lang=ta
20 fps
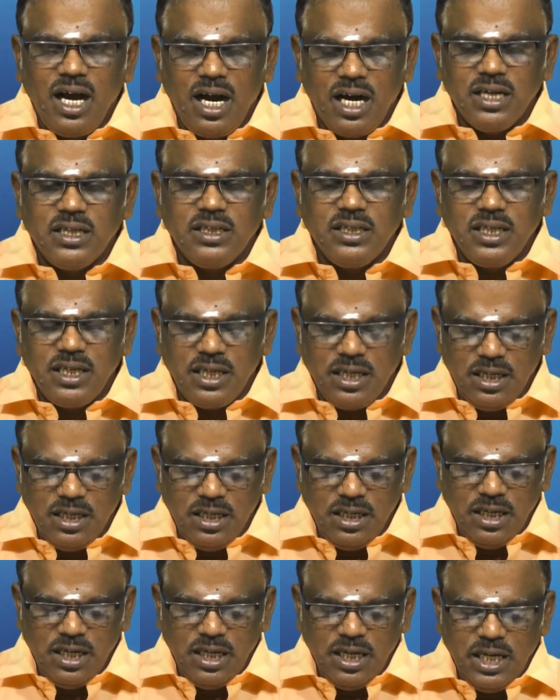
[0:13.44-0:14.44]
அடுத்து
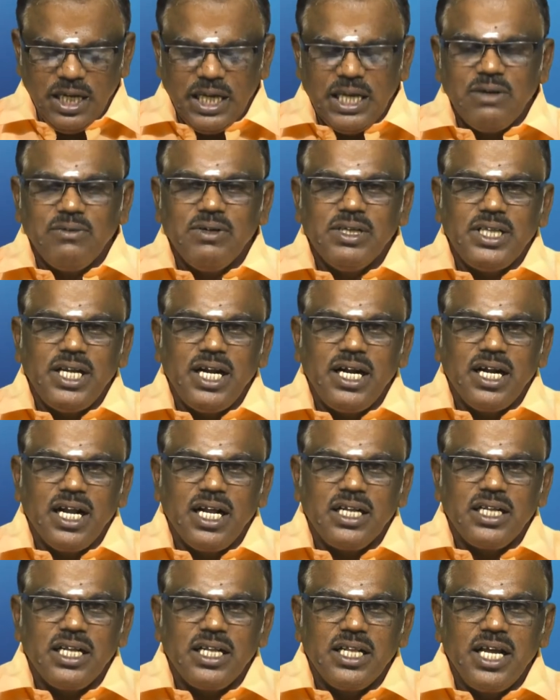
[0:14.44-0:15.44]
இருபத்தி
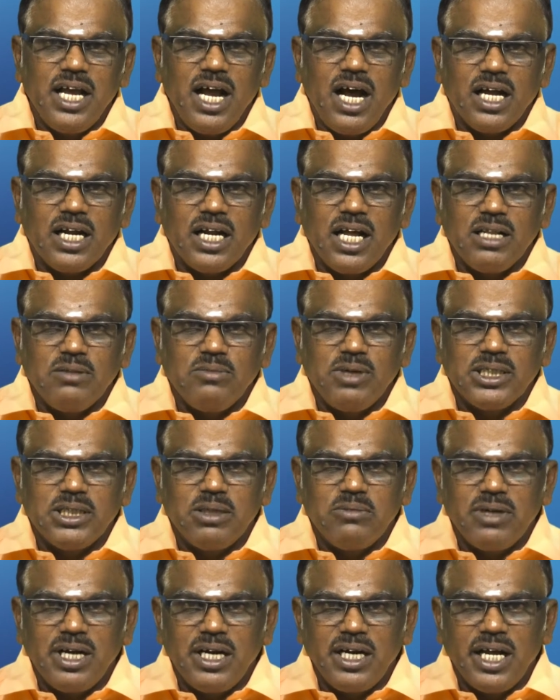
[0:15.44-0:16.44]
ரெண்டாம் தேதி ஆறாவது
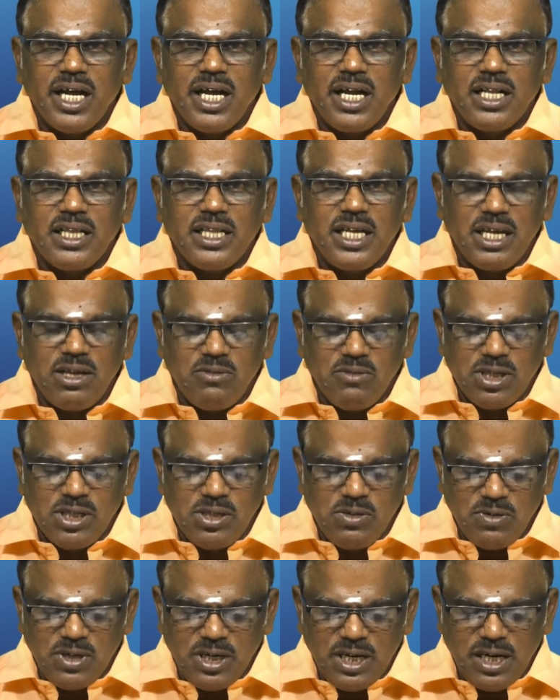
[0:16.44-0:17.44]
மாதம் ரெண்டாயிரத்தி
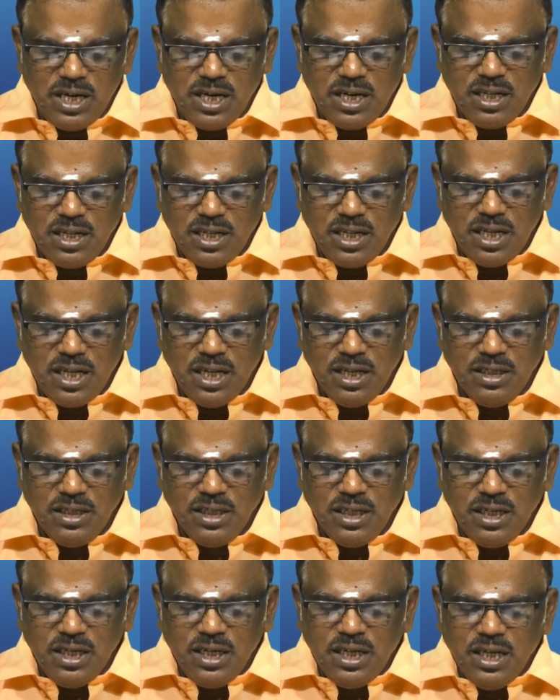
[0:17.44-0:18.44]
இருபத்தி ஒன்றில் இருந்து
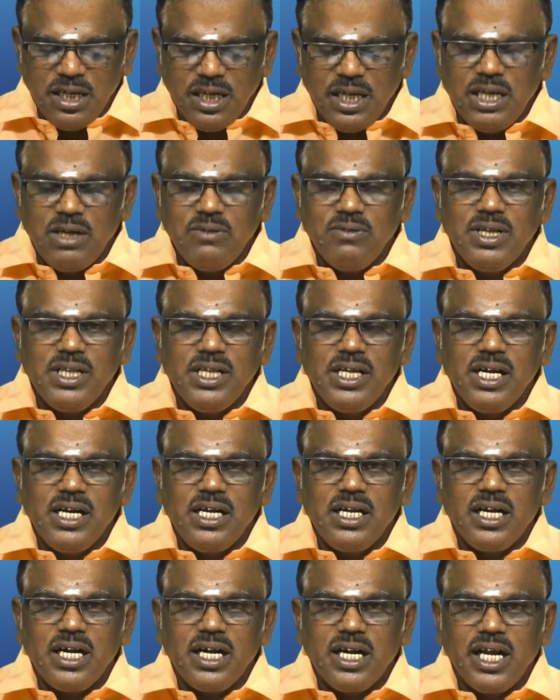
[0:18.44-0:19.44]
இருபது
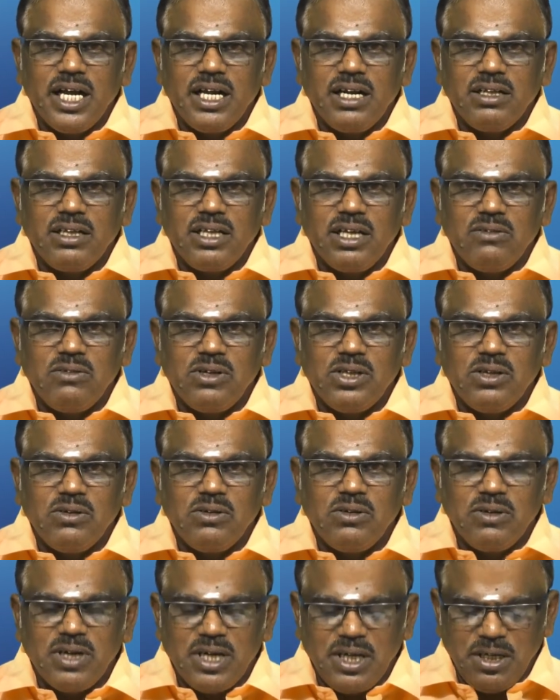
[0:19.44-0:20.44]
ஏழு ரெண்டாயிரத்தி இருபத்தி
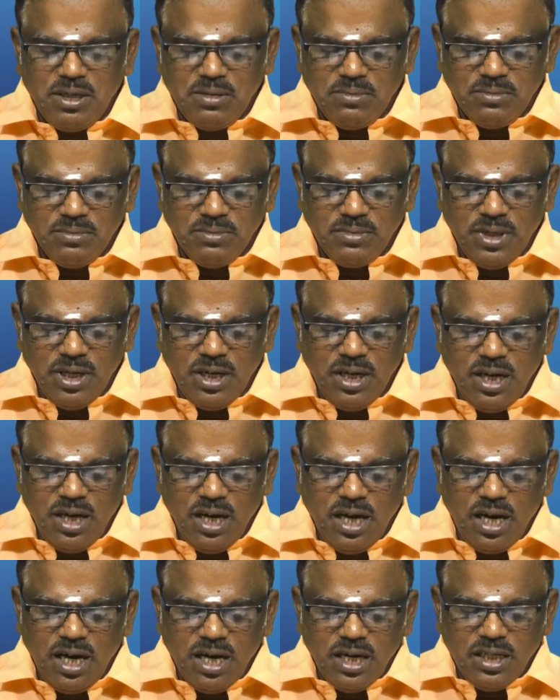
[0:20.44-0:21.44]
ஒன்று வரைக்கும்
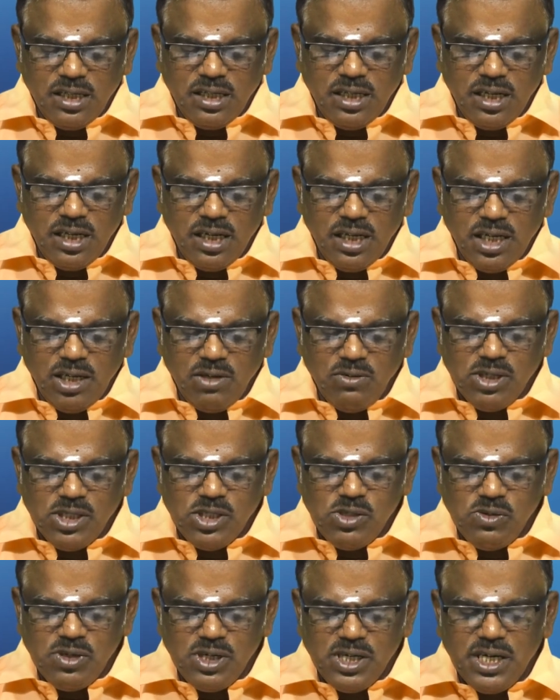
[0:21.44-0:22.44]
அடுத்து
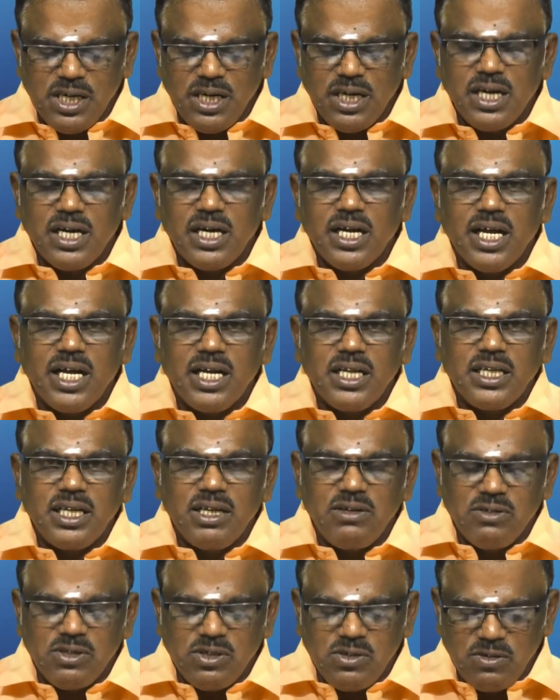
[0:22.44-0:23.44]
இருபத்தி ஒன்று ஏழு
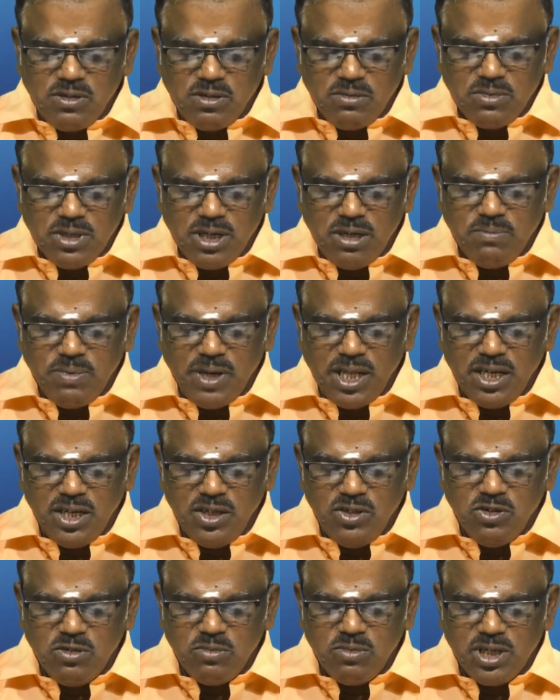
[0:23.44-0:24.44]
ரெண்டாயிரத்தி இருபத்தி ஒன்று முதல்
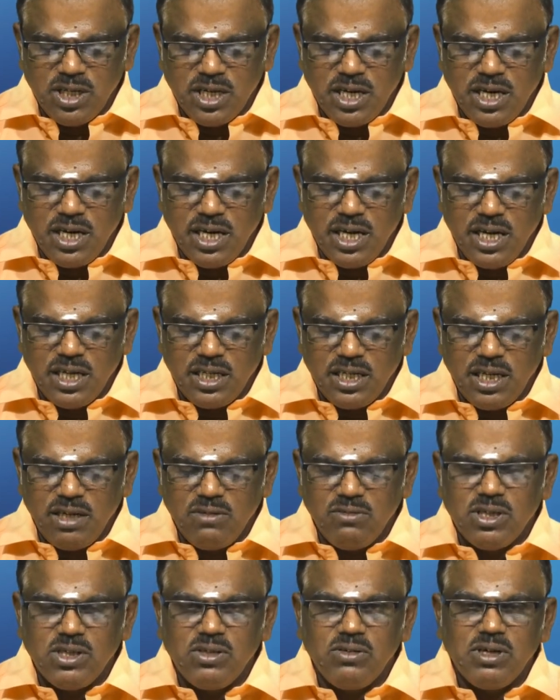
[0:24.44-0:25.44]
பதினஞ்சு ஒம்பது ரெண்டாயிரத்தி
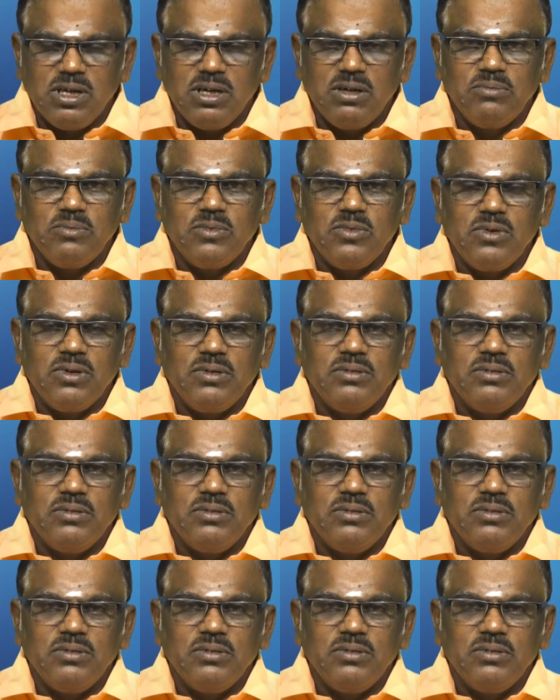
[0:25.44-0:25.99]
இருபத்தி ஒன்றிலும்